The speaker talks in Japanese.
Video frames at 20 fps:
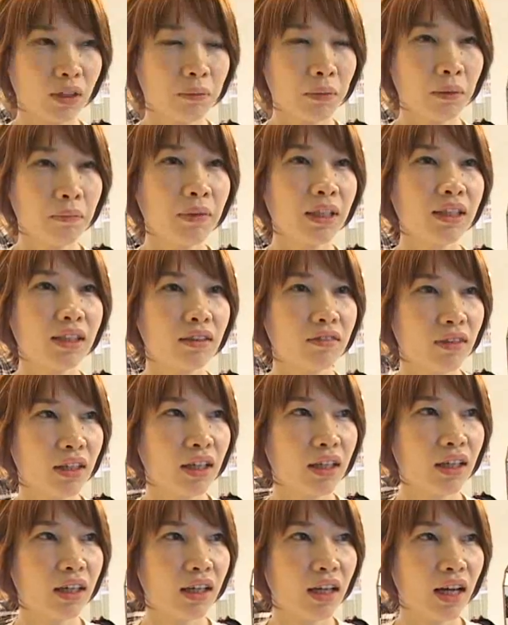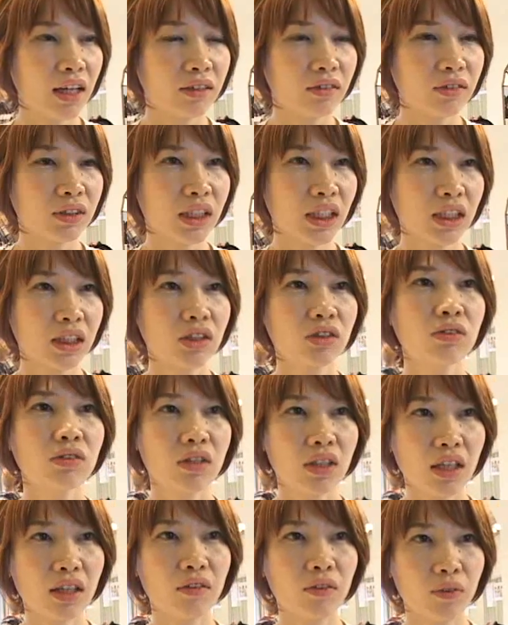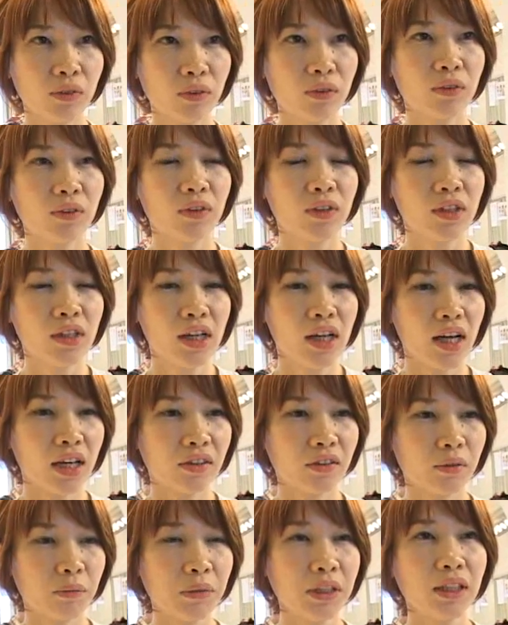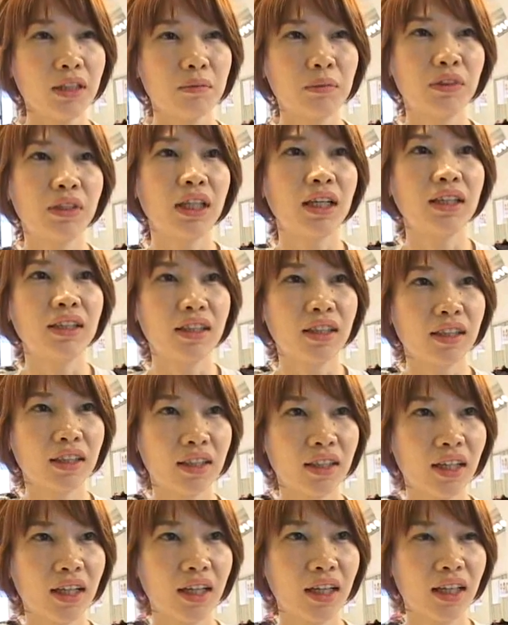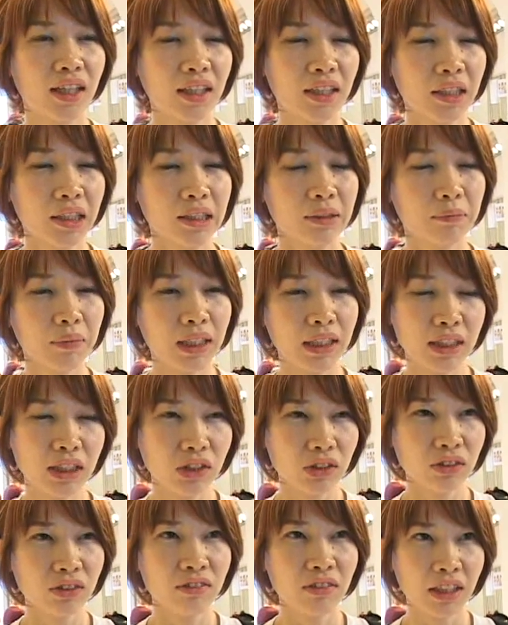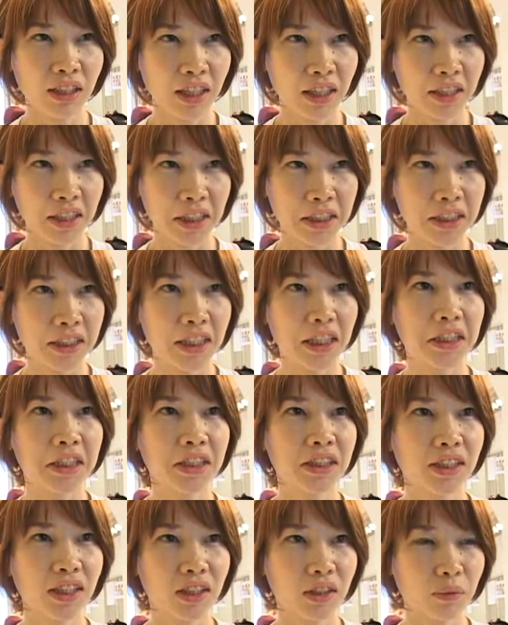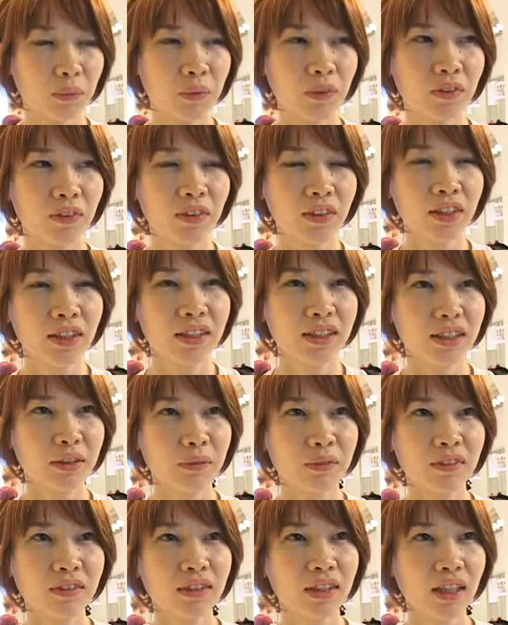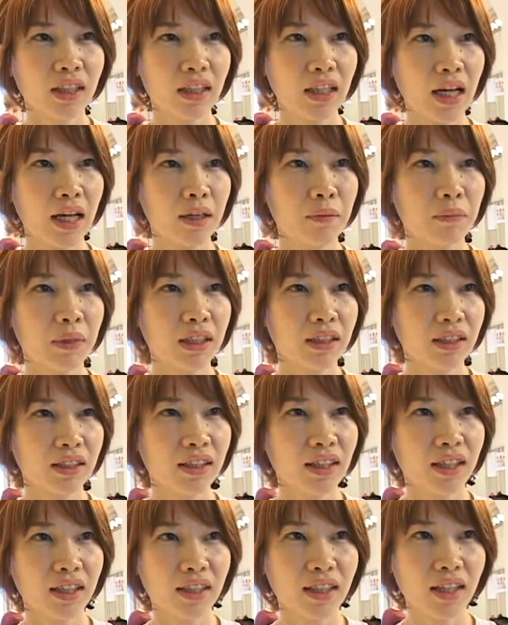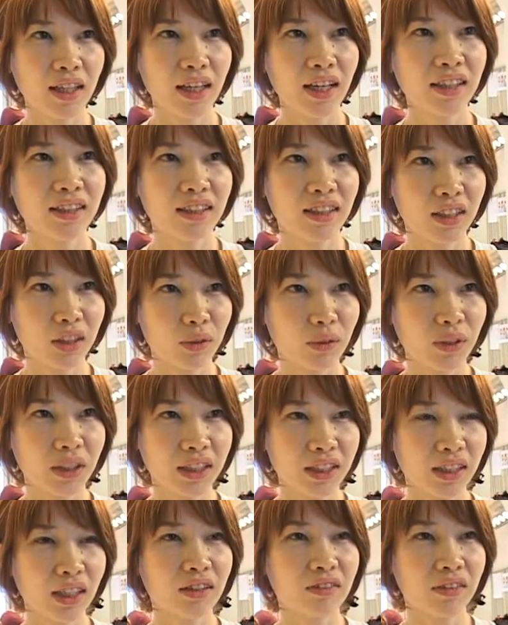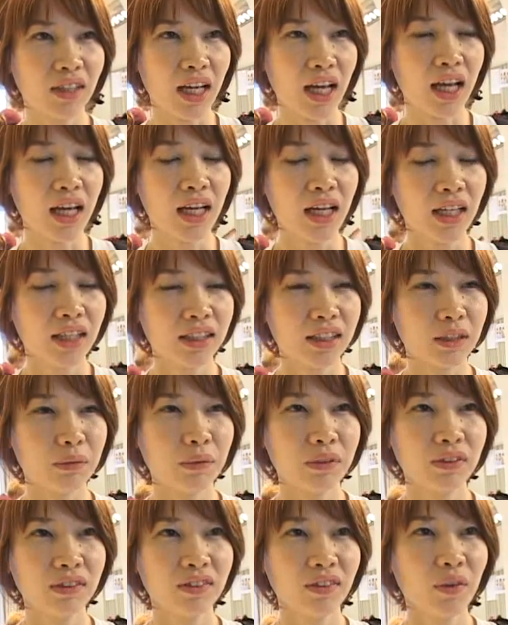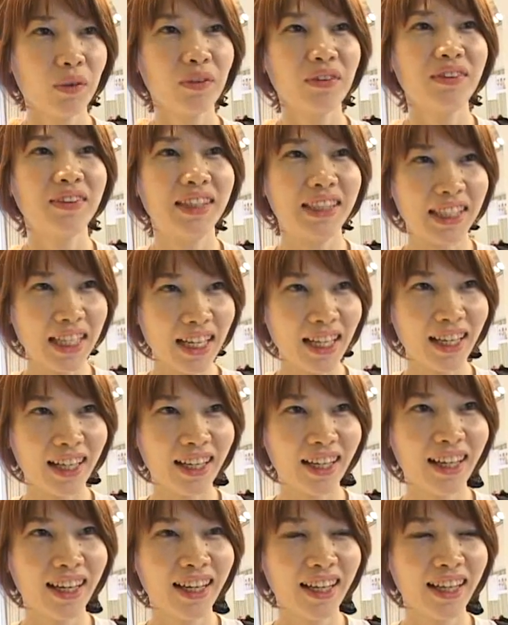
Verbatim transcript: 今まではあの雑誌とかをあの見てもらいながら、まあ、一緒には考えてたんですけども自分の中で曖昧な点があったりとかしたので自分本位な